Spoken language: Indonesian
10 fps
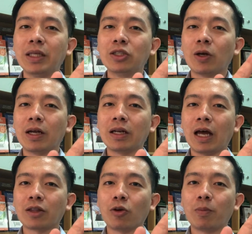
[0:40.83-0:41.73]
benjolan
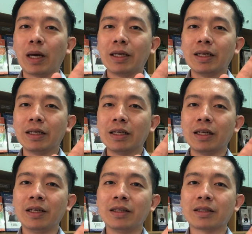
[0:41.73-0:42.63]
atau banian
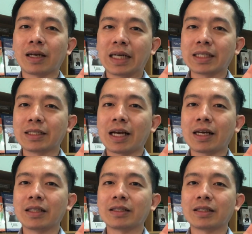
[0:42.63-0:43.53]
ini terasa
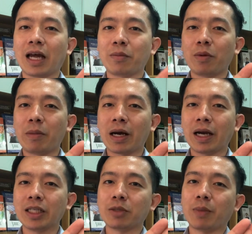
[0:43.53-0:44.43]
sakit saat
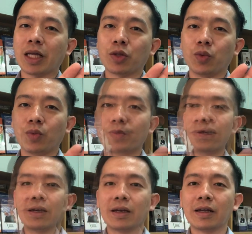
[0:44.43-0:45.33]
memakai sepatu.
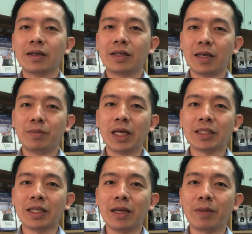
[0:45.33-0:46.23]
Dan
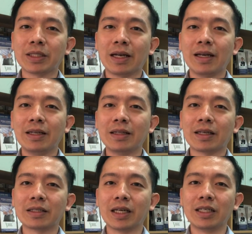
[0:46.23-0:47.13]
biasanya masalah ini
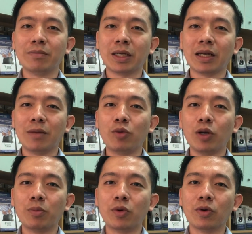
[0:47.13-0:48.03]
terjadi pada
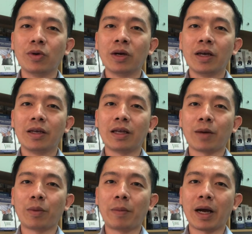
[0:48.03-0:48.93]
ibu-ibu
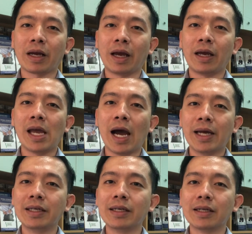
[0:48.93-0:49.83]
yang memakai
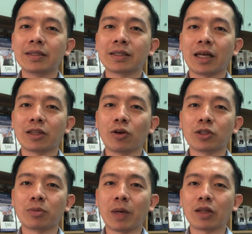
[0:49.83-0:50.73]
high heels atau
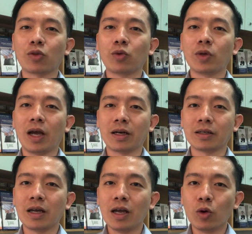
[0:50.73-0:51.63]
sepatu yang
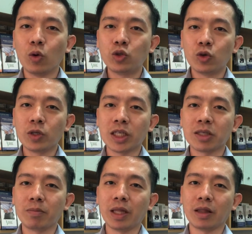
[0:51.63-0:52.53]
ujungnya
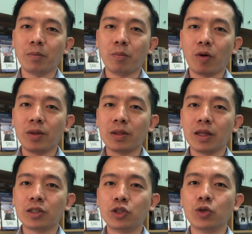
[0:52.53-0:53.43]
sempit,
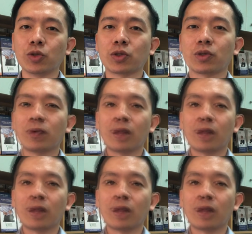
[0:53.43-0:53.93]
pointed shoes.